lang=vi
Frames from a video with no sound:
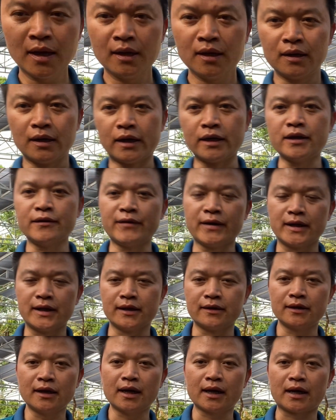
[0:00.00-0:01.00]
Đấy như vậy thì
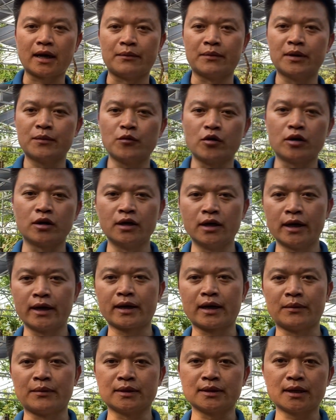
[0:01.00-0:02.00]
rất là cảm ơn mọi người
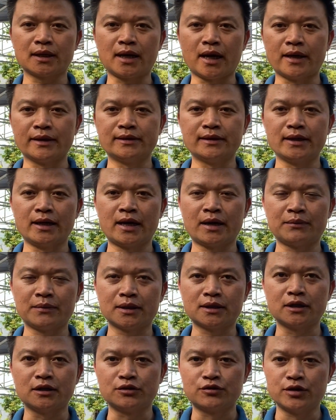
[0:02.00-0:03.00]
Cảm ơn tất cả anh chị em đã
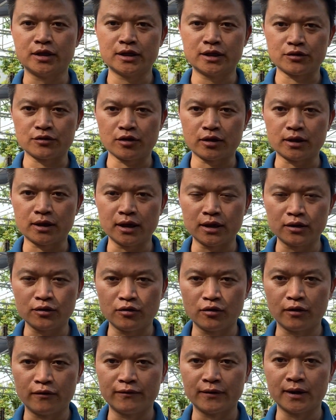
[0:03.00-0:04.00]
thường xuyên theo dõi kênh
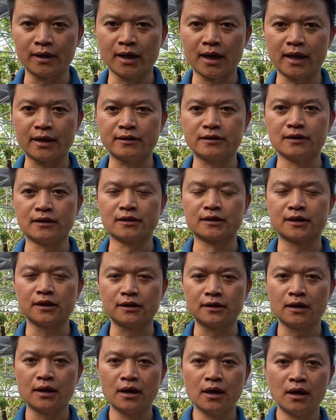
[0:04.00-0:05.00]
của Vườn Lan Trường Sơn
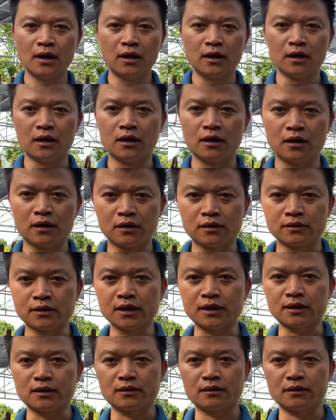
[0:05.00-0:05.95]
à, Rất